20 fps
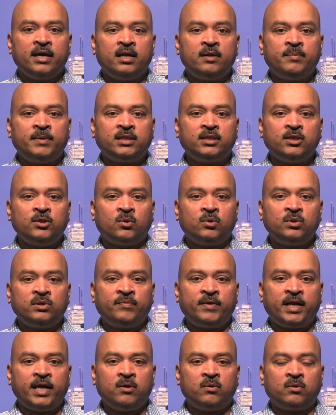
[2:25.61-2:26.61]
இருபத்தி
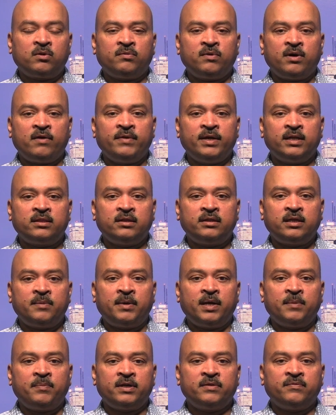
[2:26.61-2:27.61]
ஒன்று வரை ஒட்டுவாவில்
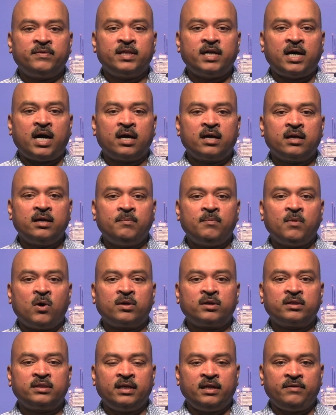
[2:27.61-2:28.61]
திட்டமிடப்படுவதாக
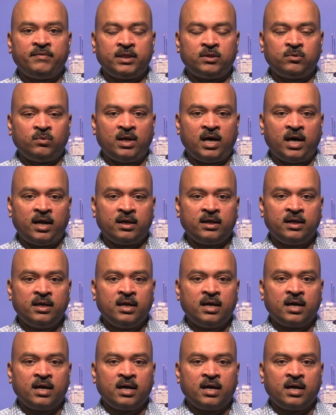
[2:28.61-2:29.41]
போரர் தெரிவித்துள்ளார்